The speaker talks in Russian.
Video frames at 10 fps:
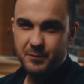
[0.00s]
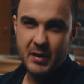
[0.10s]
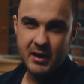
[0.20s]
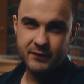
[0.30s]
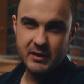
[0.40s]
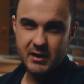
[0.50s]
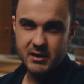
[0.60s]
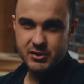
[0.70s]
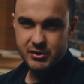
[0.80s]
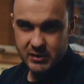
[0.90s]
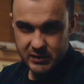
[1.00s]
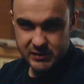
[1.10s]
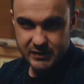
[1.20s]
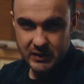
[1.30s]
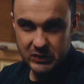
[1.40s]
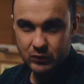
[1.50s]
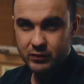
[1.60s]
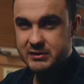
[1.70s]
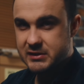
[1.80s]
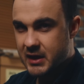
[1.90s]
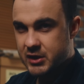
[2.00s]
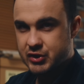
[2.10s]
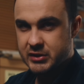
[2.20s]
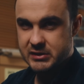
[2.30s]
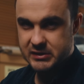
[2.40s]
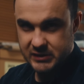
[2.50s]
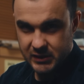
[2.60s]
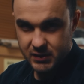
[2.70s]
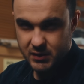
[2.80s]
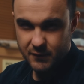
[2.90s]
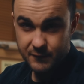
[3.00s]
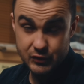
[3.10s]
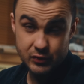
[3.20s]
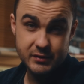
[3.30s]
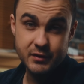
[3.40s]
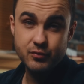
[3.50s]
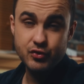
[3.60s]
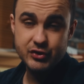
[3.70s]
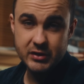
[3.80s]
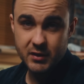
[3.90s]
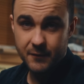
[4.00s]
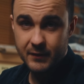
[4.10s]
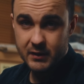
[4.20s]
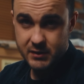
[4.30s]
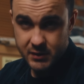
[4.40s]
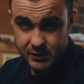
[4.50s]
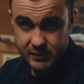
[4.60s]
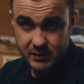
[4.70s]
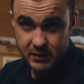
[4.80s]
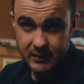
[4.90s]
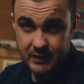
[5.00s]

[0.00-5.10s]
первый раз в жизни он, старший сын, взрослый мужчина фактически,